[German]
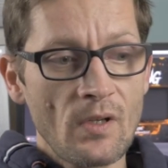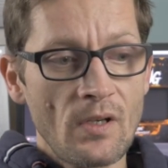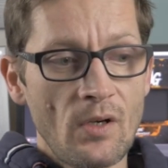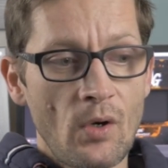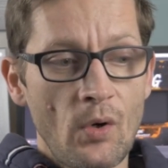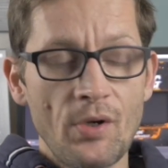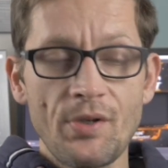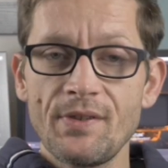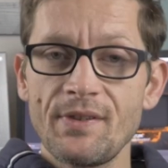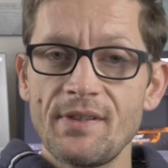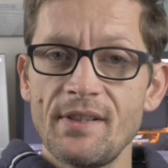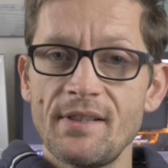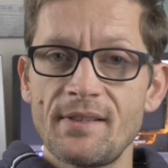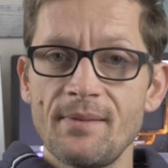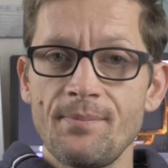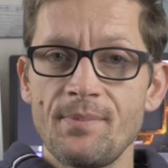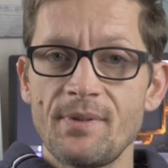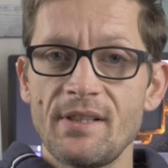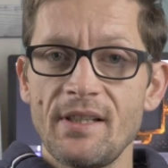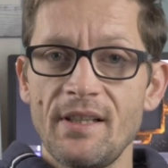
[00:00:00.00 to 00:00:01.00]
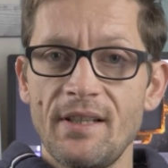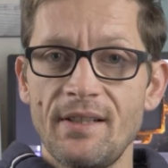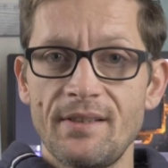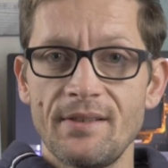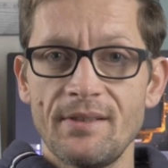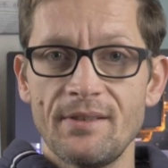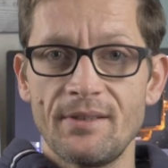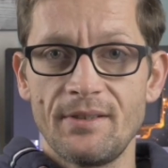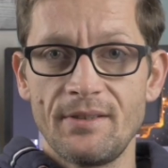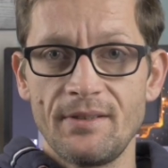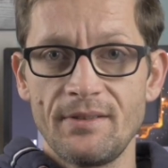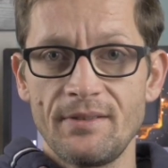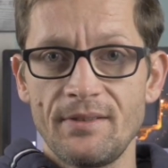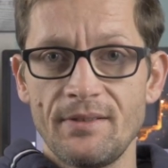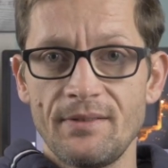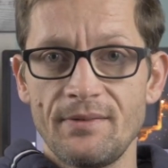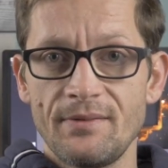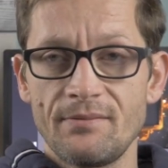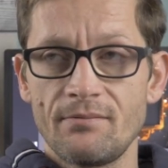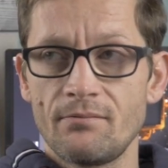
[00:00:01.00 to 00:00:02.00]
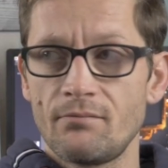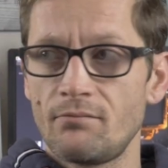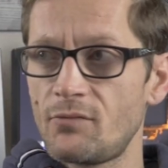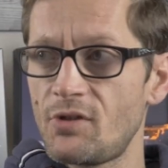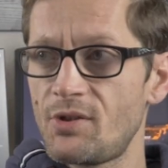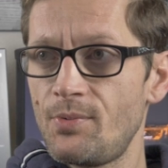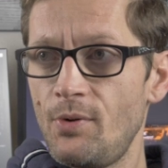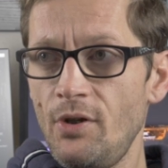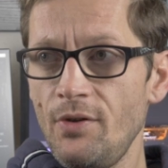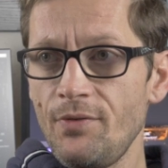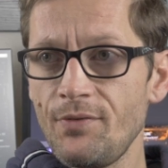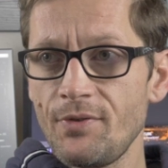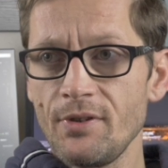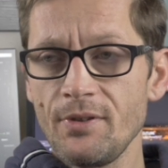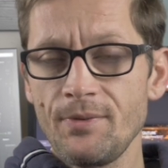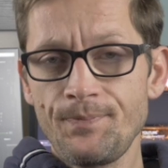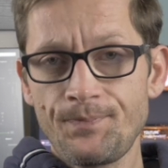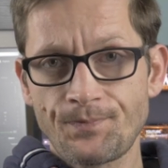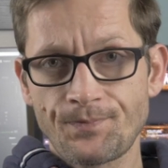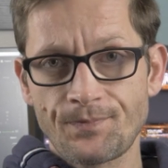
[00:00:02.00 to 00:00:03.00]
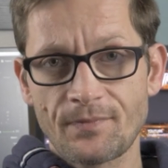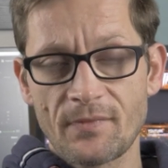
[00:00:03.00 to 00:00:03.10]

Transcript: Heute ist der 17.12.